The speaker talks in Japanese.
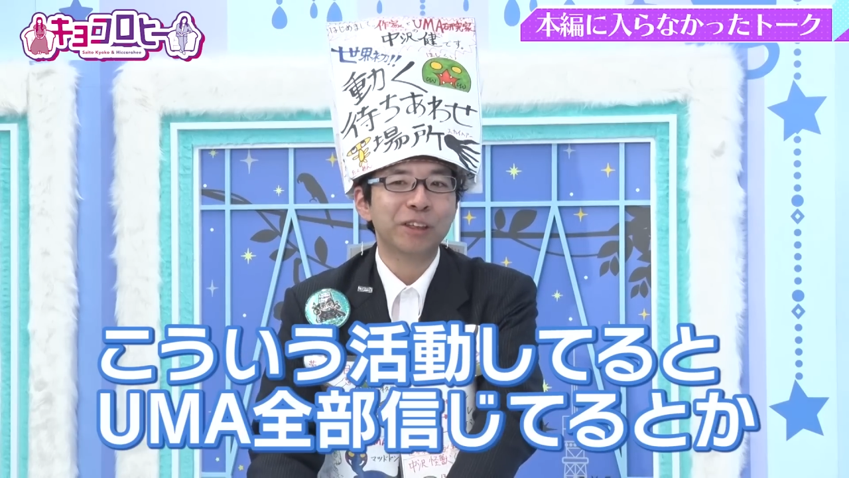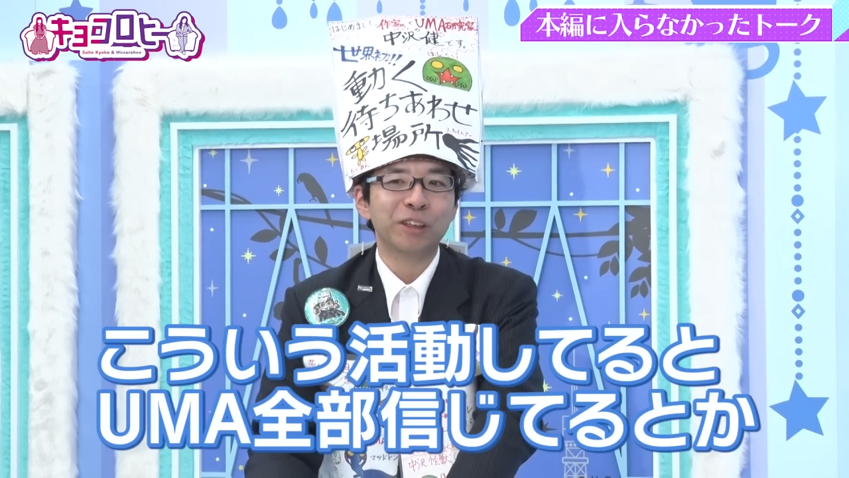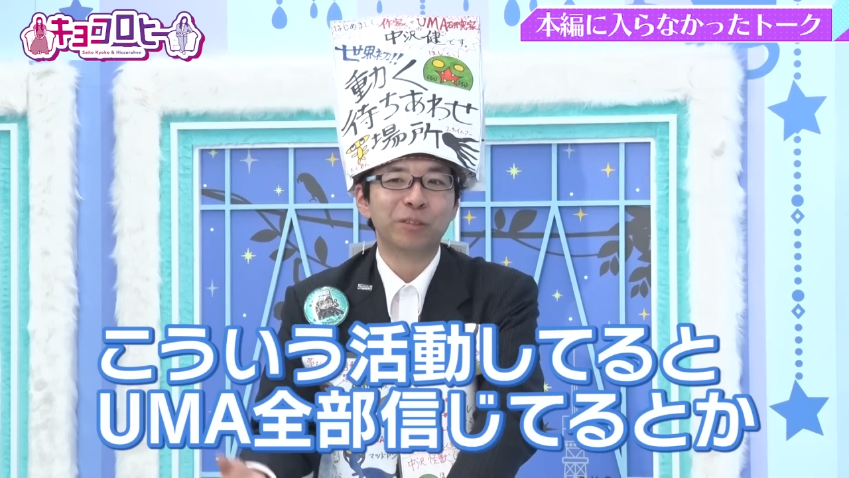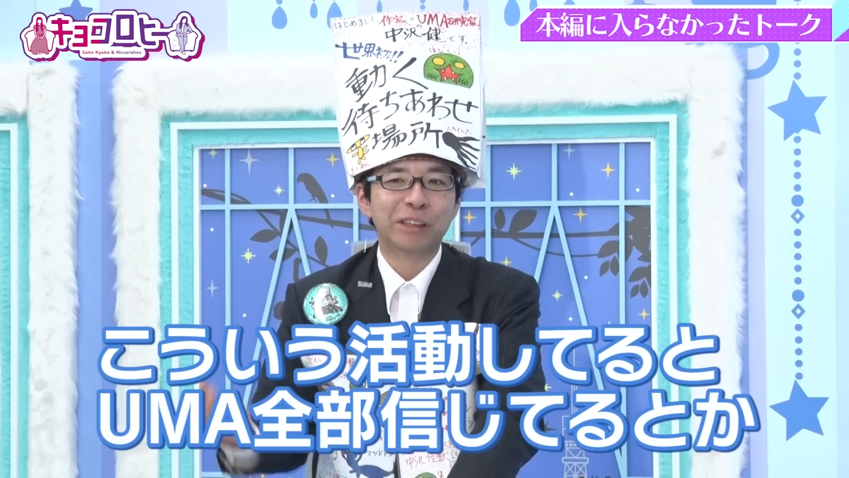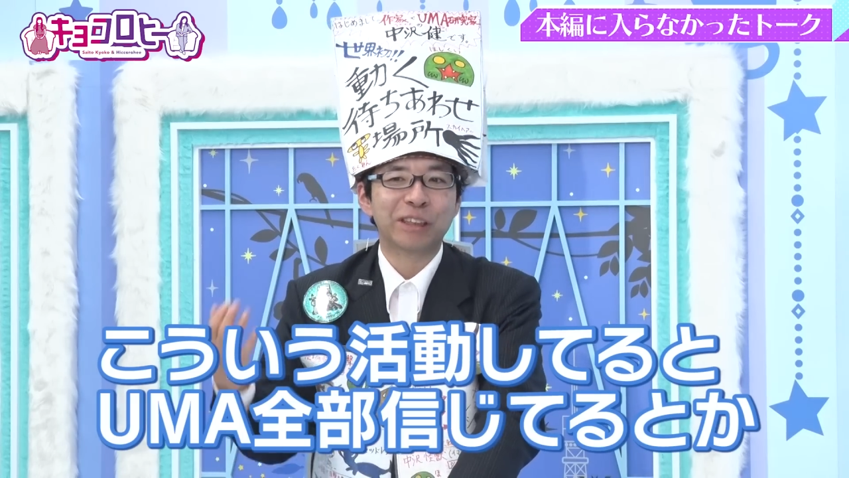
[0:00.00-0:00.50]

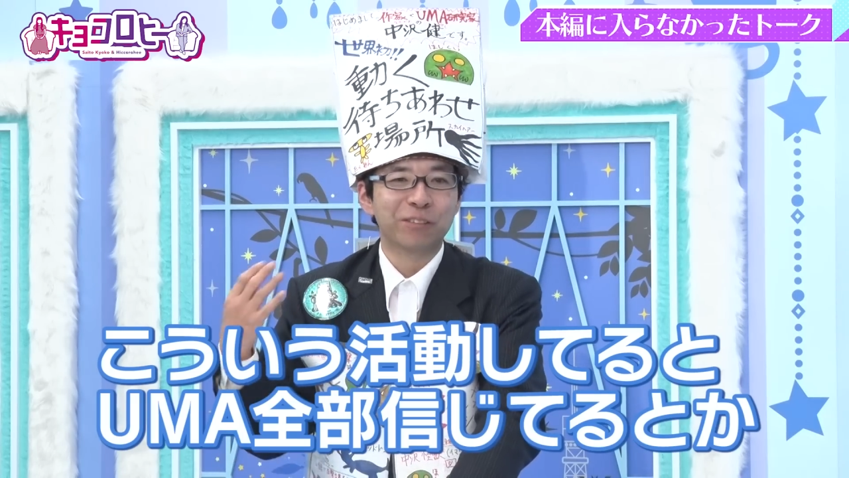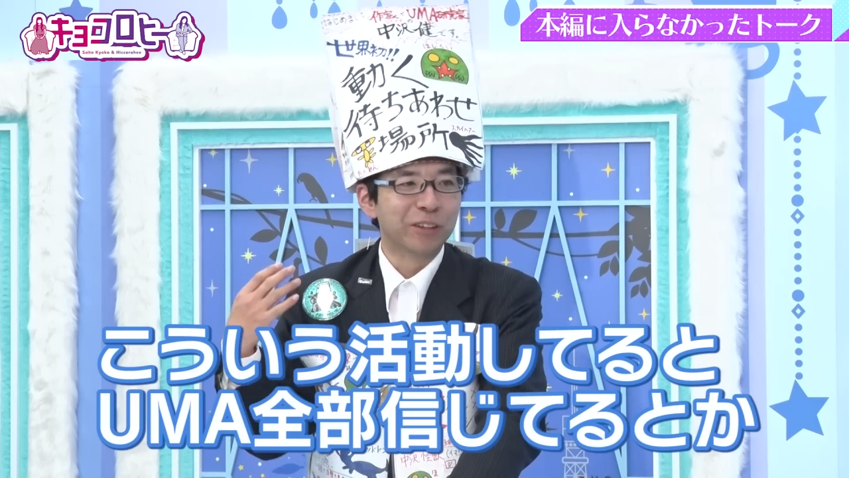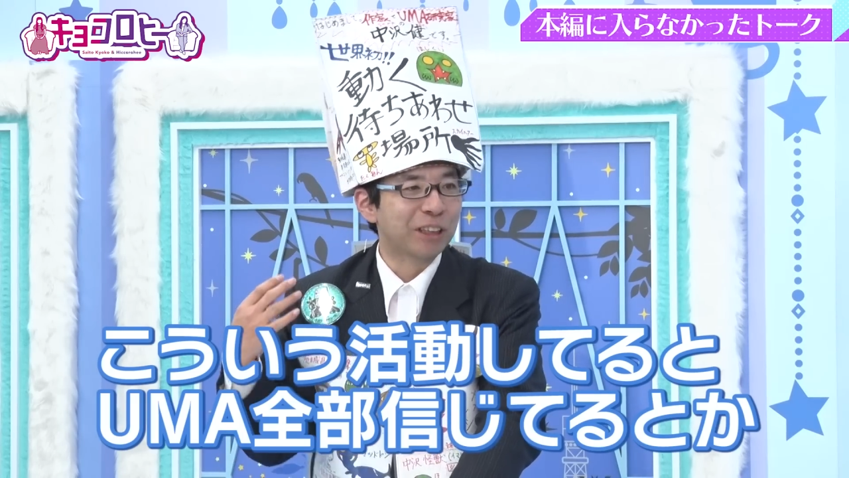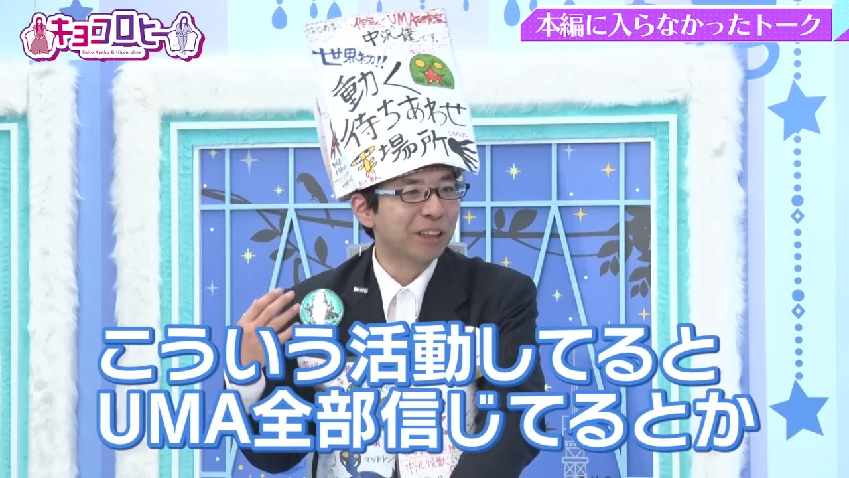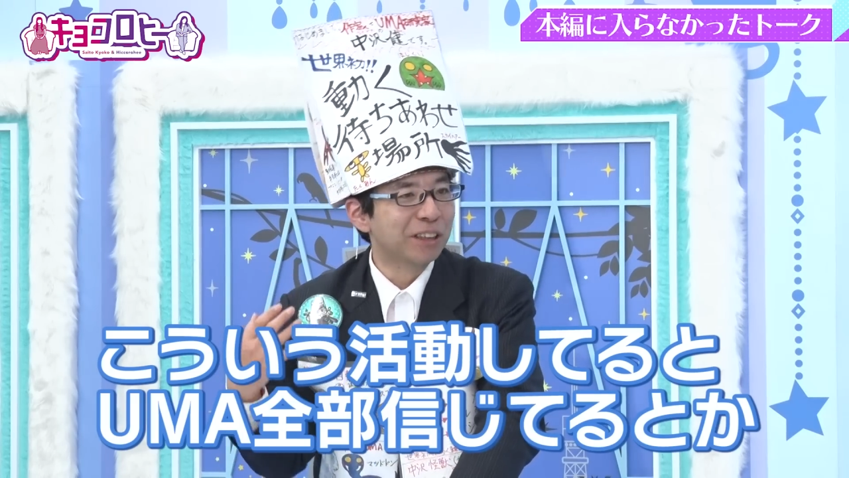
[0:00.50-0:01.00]
ユーマ全
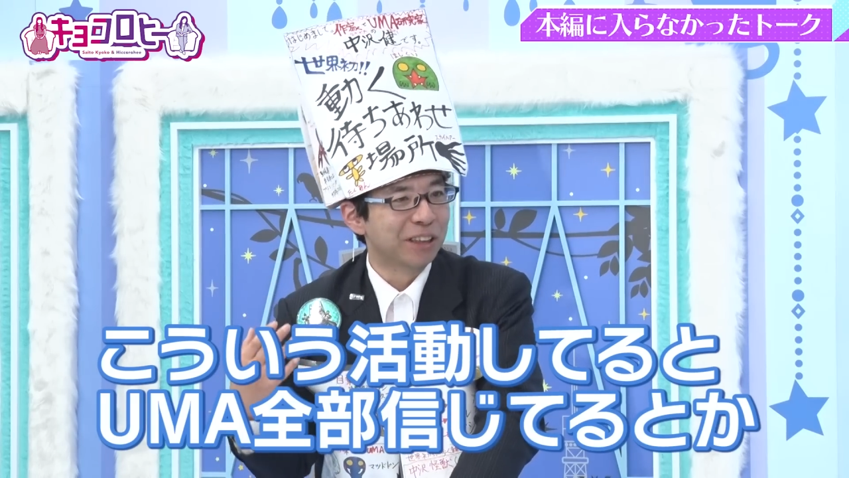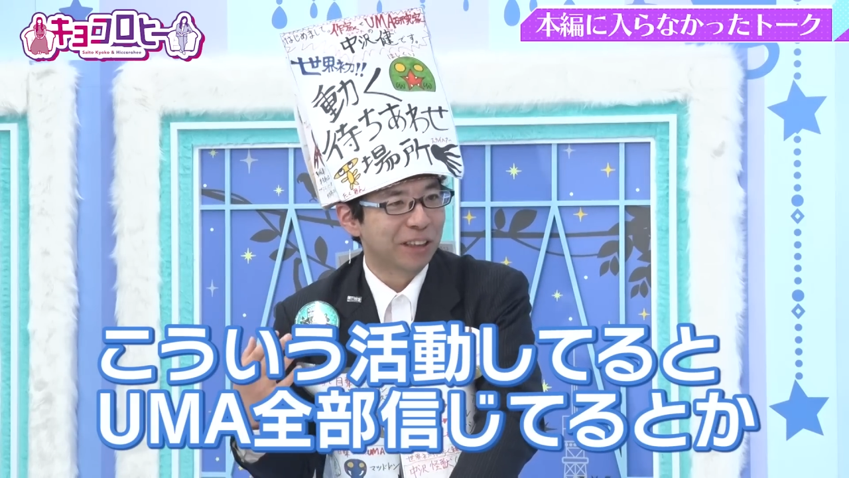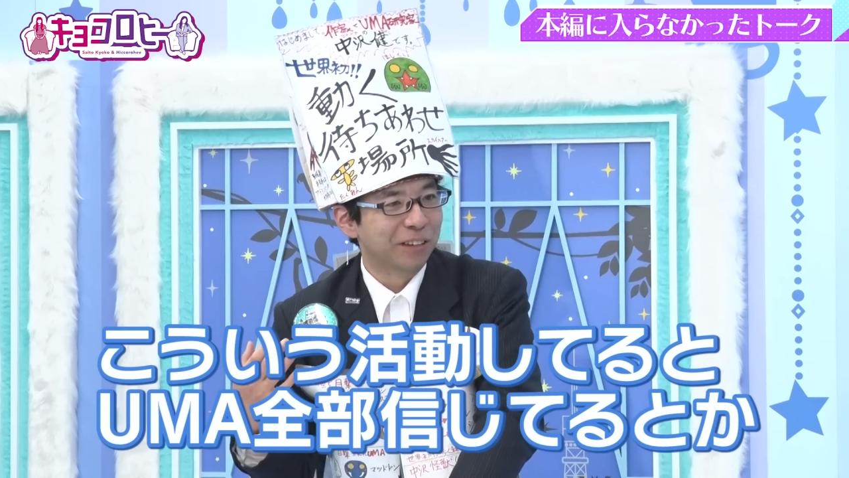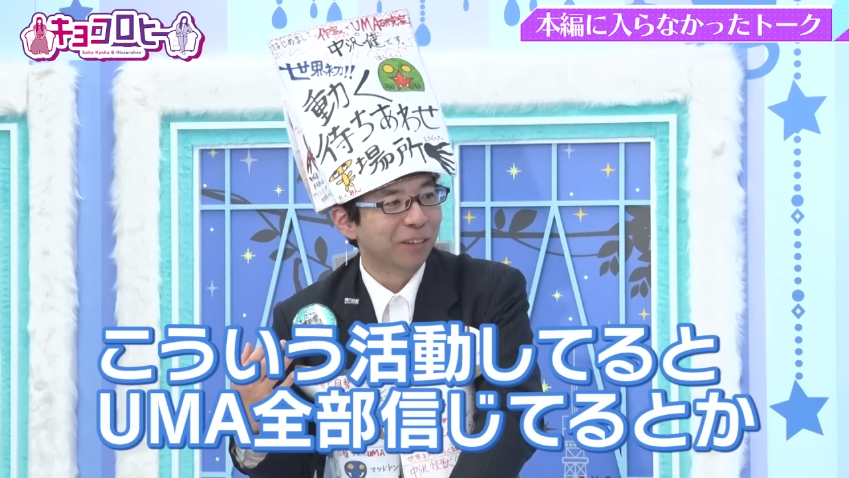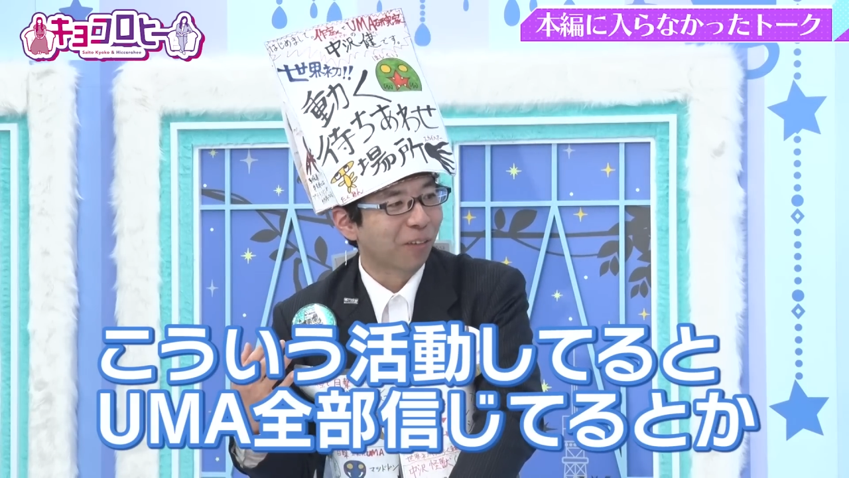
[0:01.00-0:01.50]
部信じ
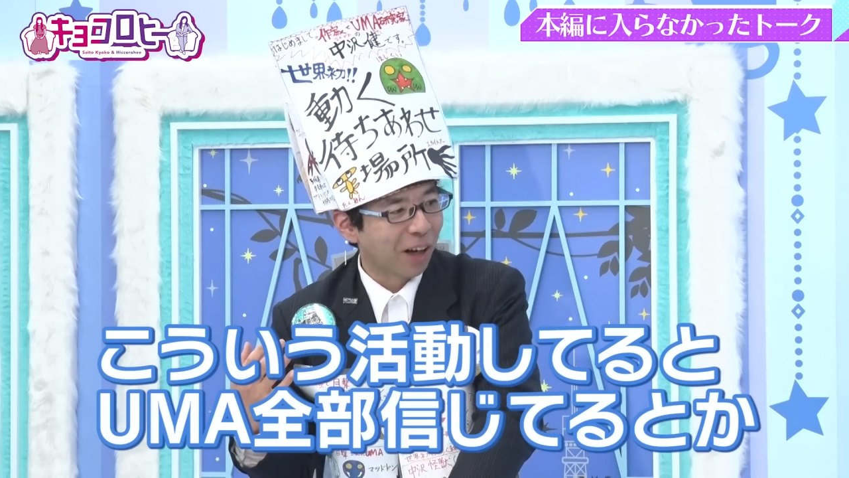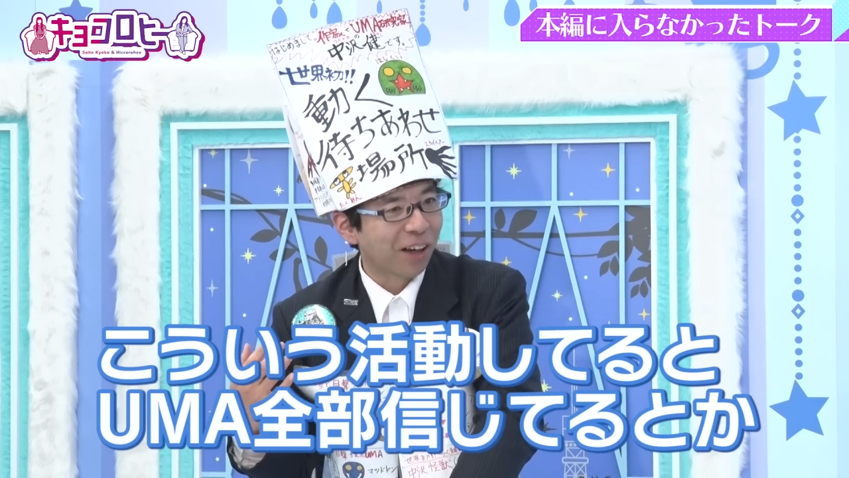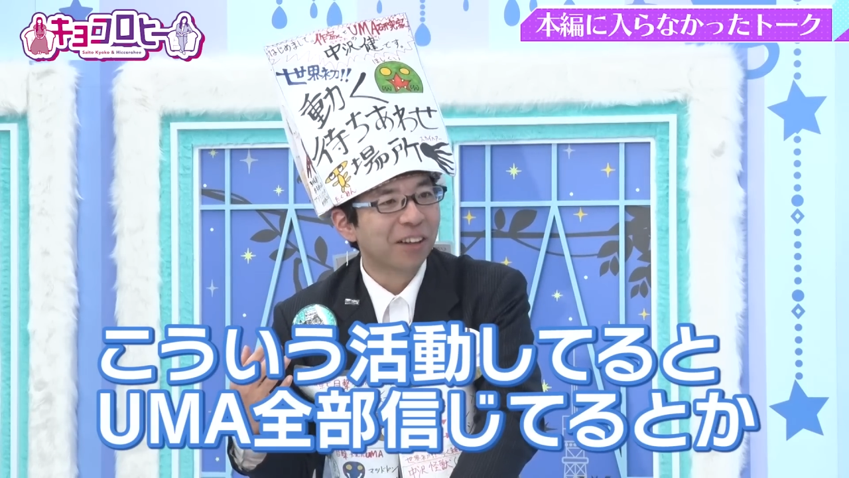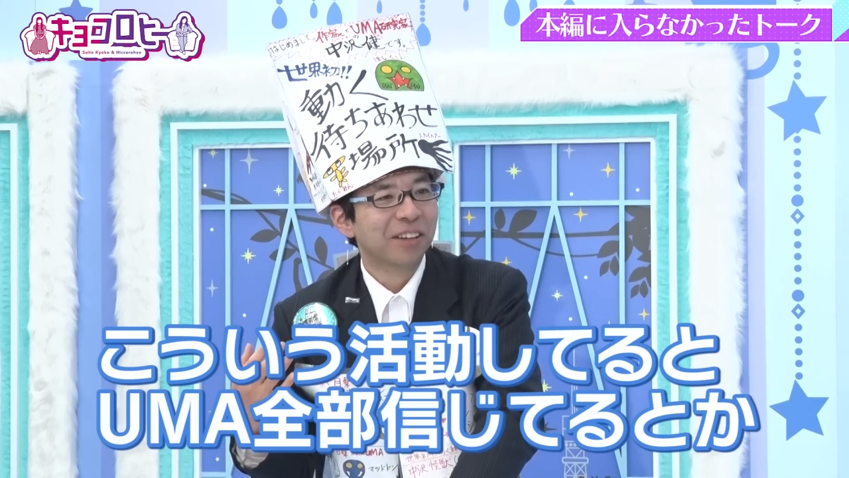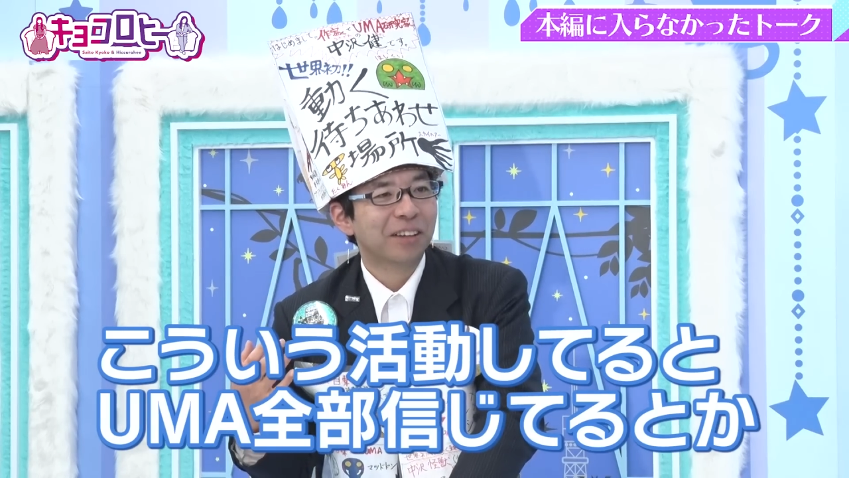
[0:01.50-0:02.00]
てるとか、